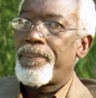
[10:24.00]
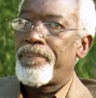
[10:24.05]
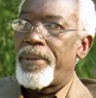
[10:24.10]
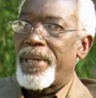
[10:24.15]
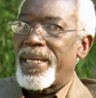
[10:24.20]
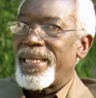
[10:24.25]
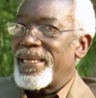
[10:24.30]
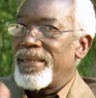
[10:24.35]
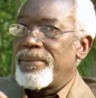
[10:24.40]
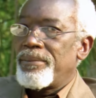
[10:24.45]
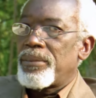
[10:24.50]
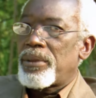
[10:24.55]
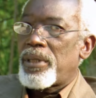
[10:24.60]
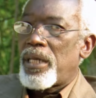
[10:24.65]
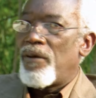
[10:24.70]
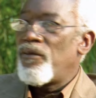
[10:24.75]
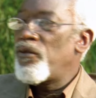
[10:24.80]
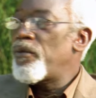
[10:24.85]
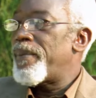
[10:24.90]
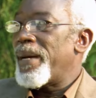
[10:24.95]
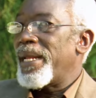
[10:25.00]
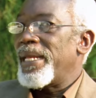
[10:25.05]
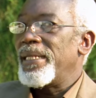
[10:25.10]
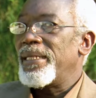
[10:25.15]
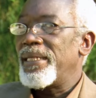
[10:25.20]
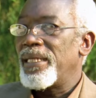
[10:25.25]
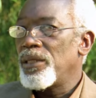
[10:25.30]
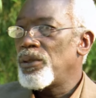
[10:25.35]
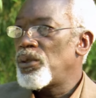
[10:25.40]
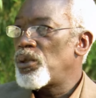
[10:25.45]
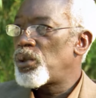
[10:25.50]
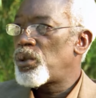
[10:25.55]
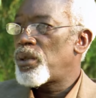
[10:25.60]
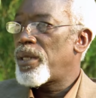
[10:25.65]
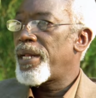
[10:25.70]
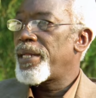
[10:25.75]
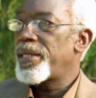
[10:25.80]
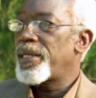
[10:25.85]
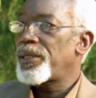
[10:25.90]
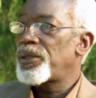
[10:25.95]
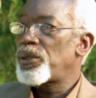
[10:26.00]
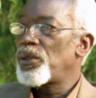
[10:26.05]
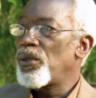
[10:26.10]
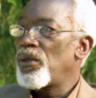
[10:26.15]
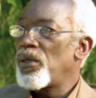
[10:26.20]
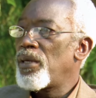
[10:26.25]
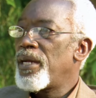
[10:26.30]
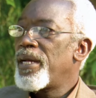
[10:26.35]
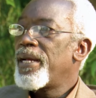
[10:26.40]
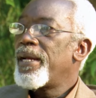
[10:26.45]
par exemple, quand vous parlez d'industrialisation,